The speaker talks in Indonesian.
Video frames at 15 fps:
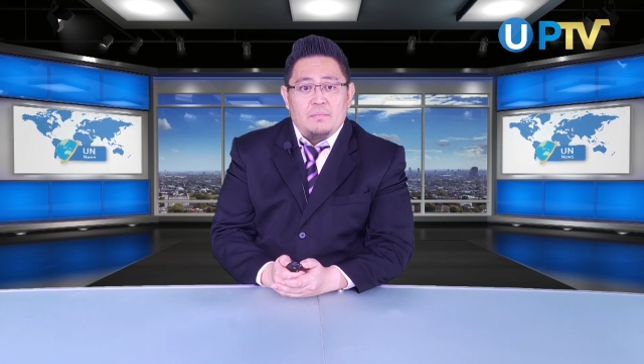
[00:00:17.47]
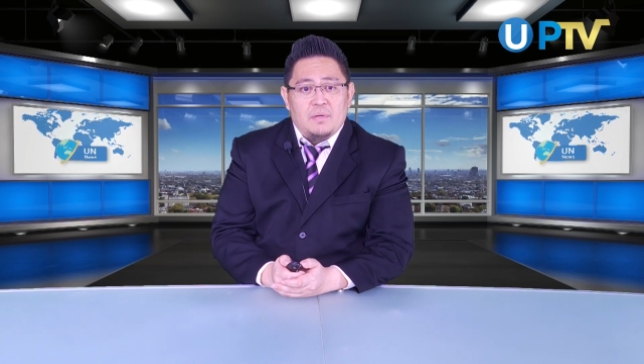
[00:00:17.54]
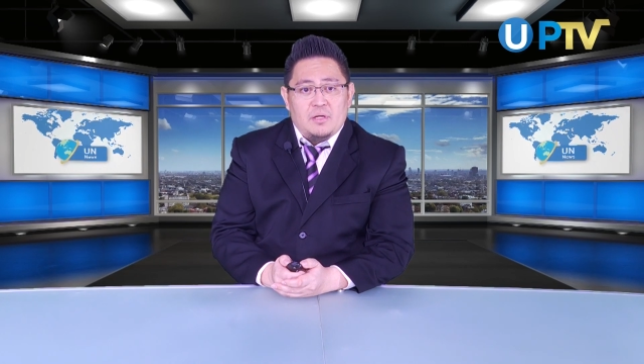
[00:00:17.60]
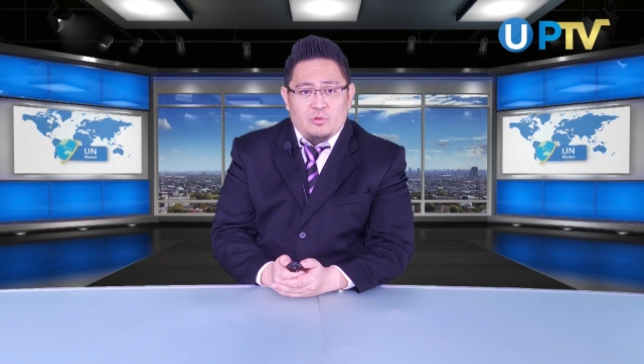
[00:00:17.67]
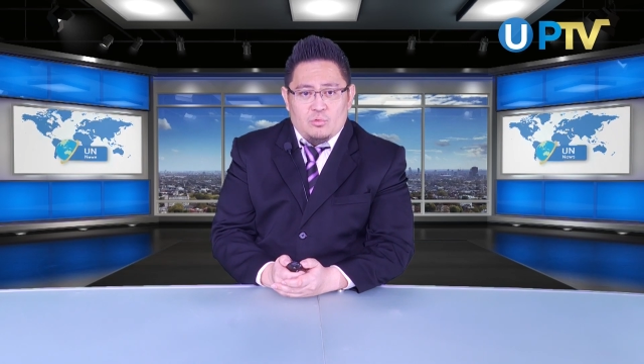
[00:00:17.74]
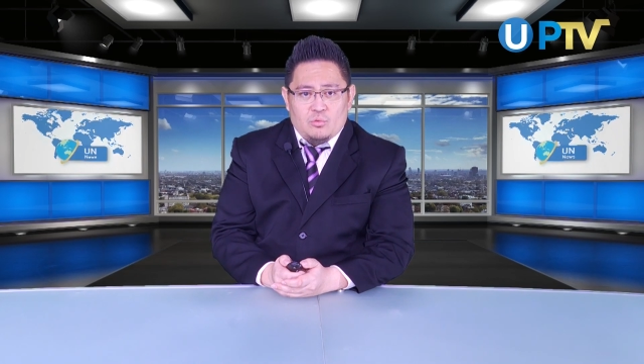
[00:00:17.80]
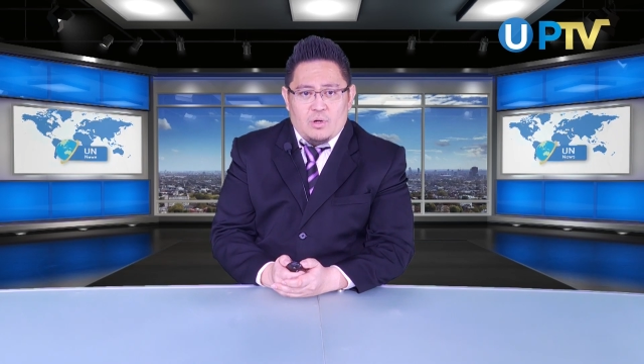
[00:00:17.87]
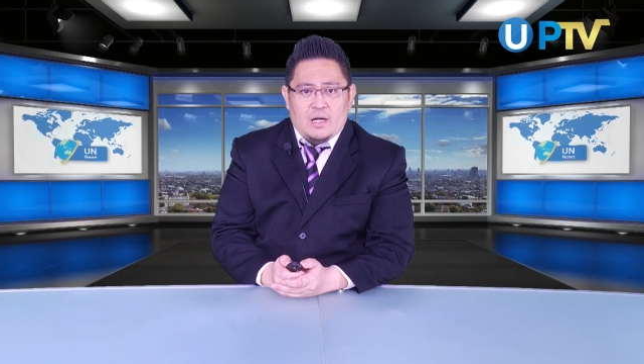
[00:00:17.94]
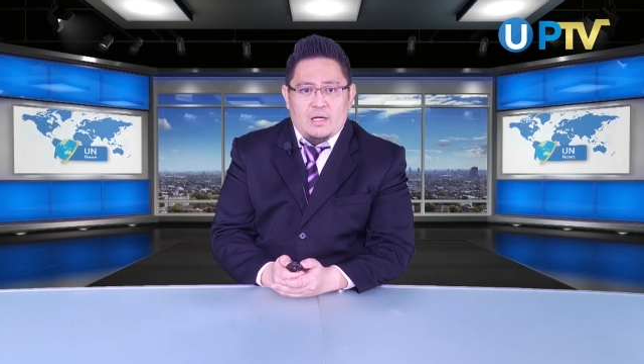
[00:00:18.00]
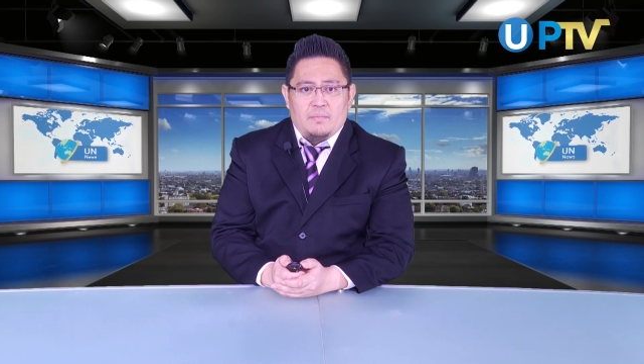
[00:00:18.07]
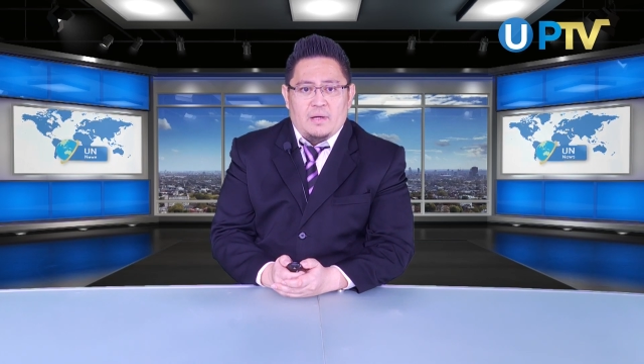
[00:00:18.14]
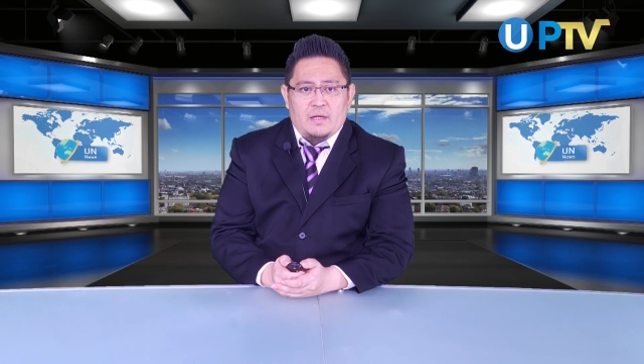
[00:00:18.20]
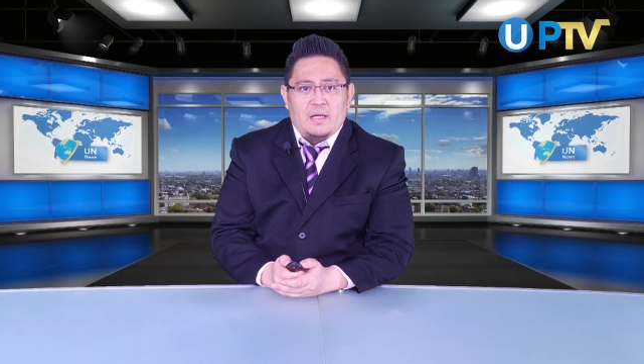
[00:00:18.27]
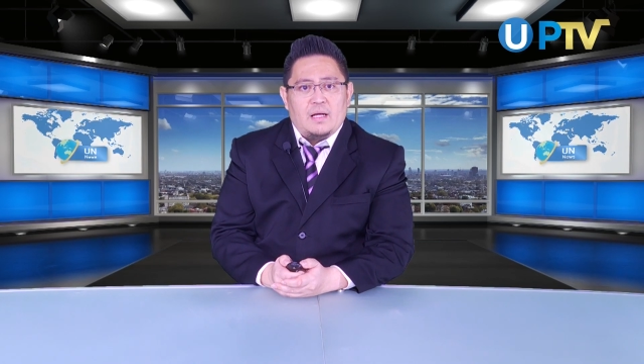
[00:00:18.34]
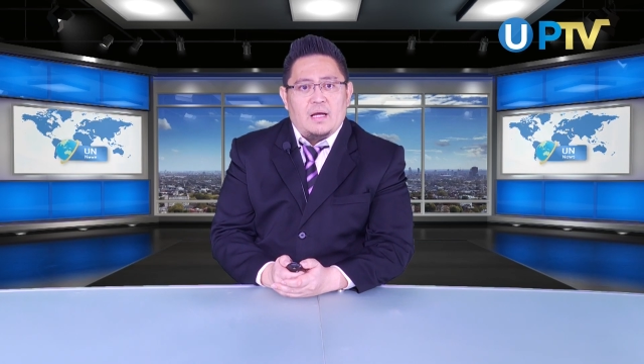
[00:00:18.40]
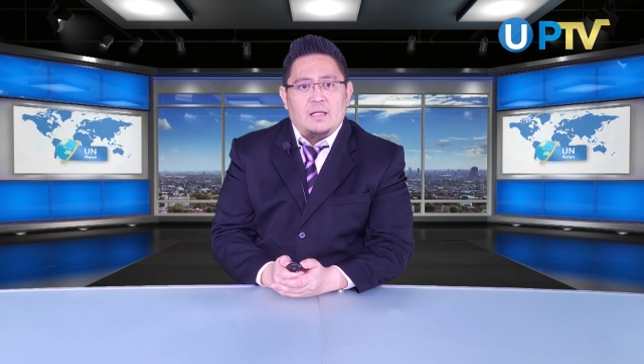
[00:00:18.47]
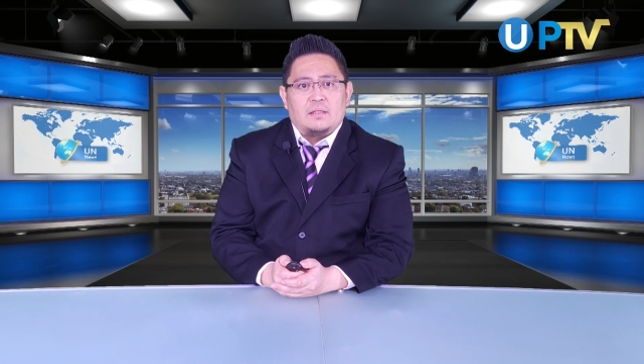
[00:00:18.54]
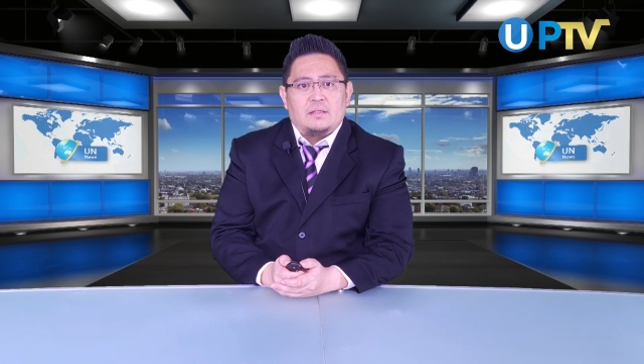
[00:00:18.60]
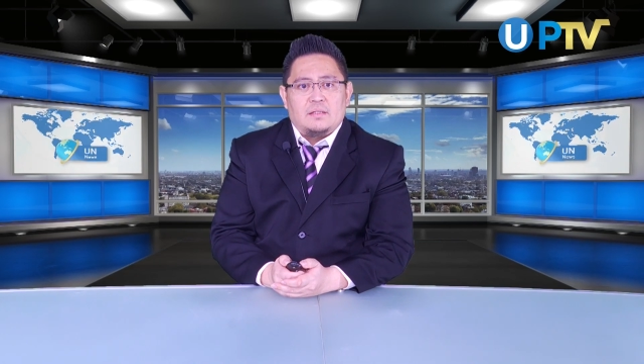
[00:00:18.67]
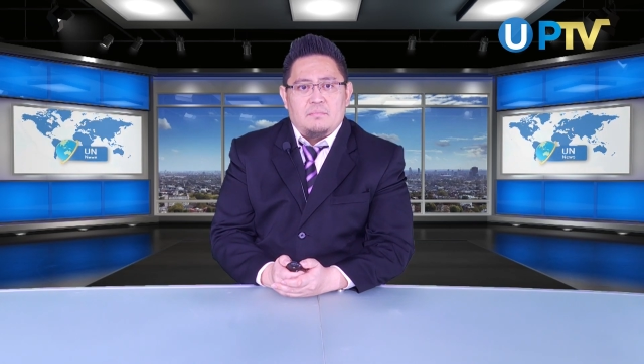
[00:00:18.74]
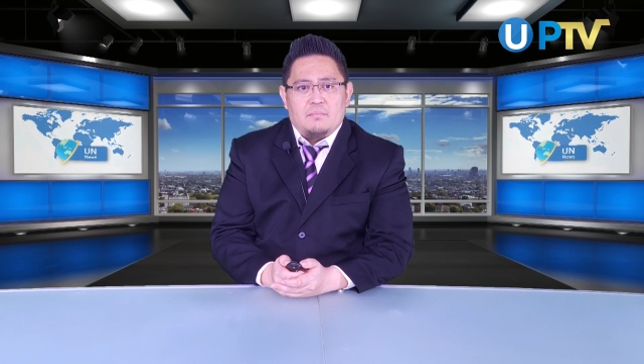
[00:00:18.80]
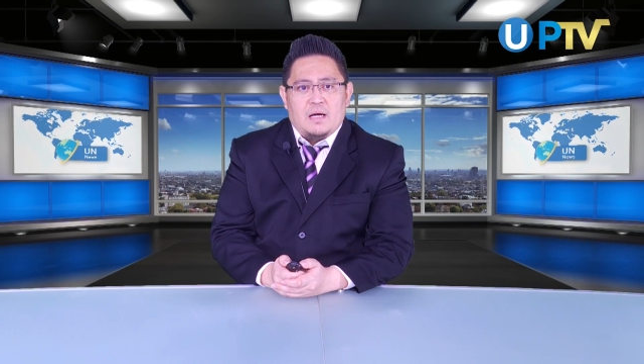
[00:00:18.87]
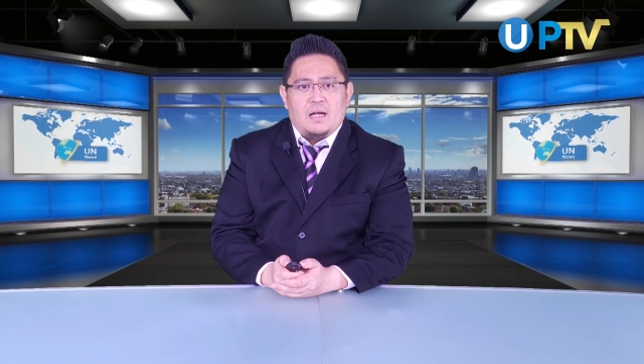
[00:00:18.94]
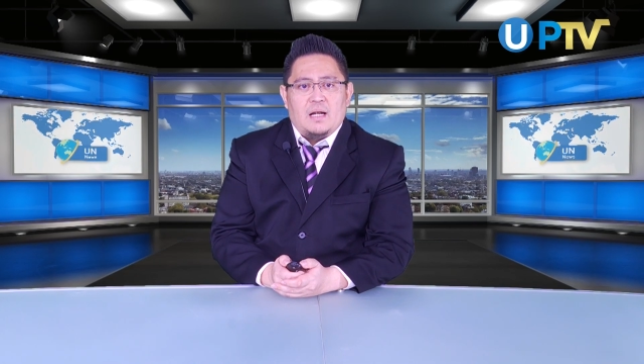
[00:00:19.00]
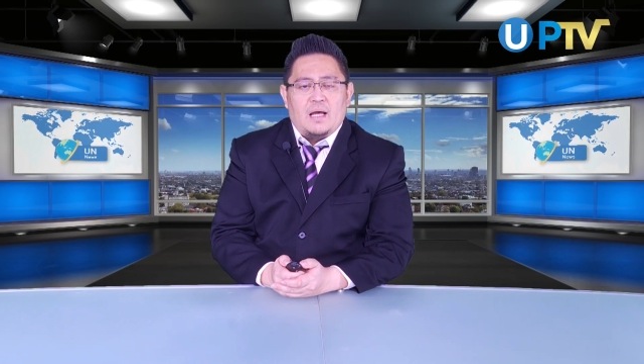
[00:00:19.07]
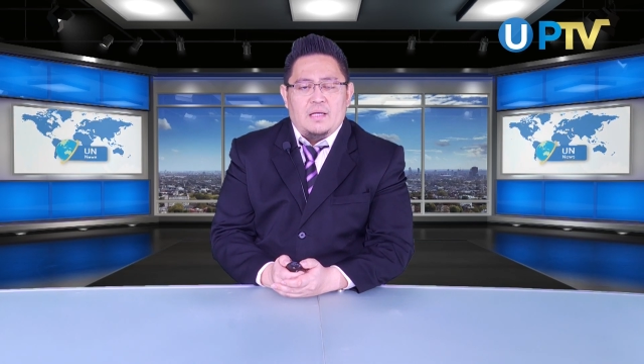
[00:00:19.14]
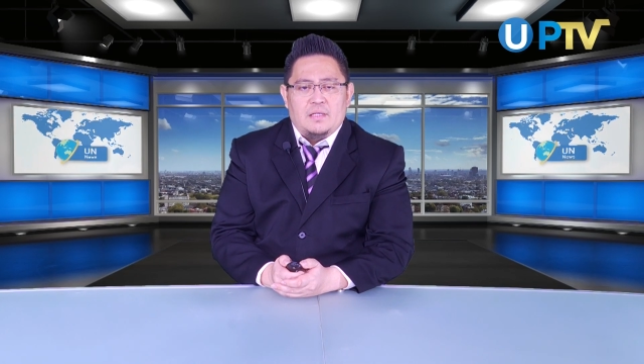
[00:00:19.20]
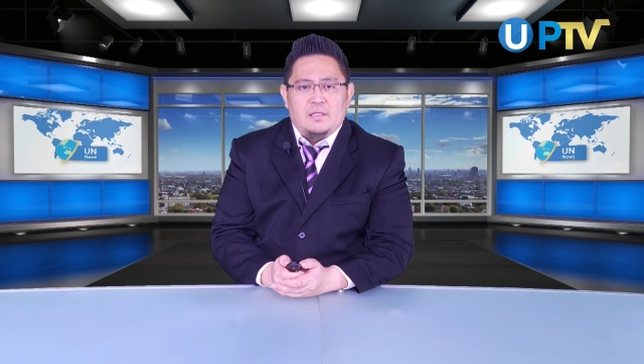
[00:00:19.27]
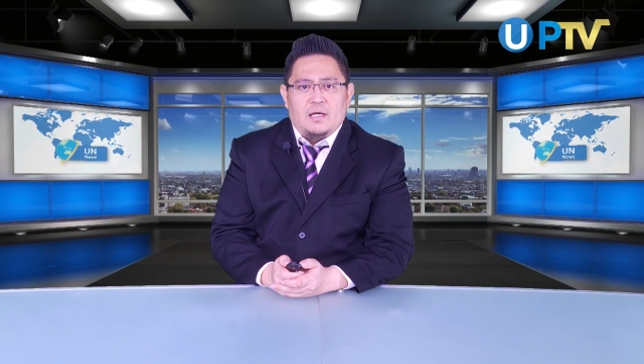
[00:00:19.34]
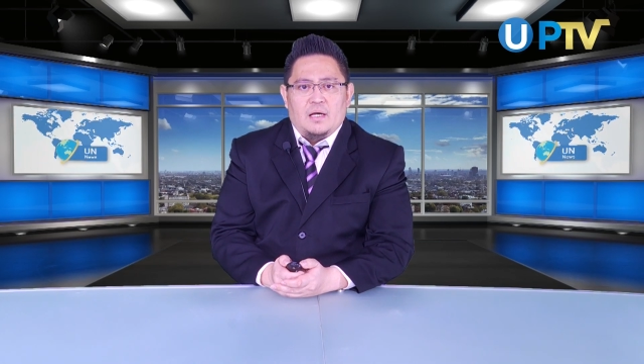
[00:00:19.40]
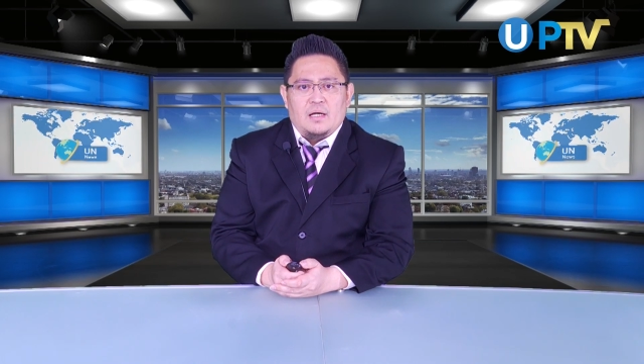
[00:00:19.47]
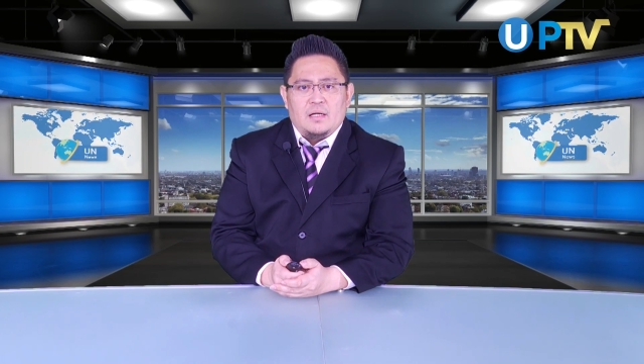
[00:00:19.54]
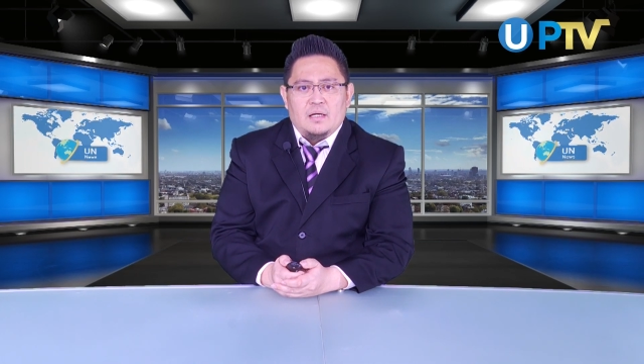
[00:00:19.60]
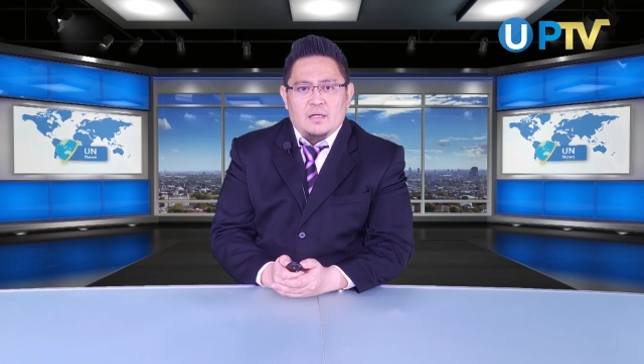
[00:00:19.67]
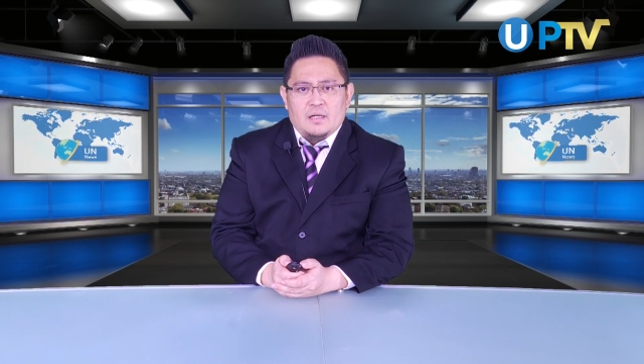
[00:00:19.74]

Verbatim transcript: lebih tua dibandingkan teman lainnya.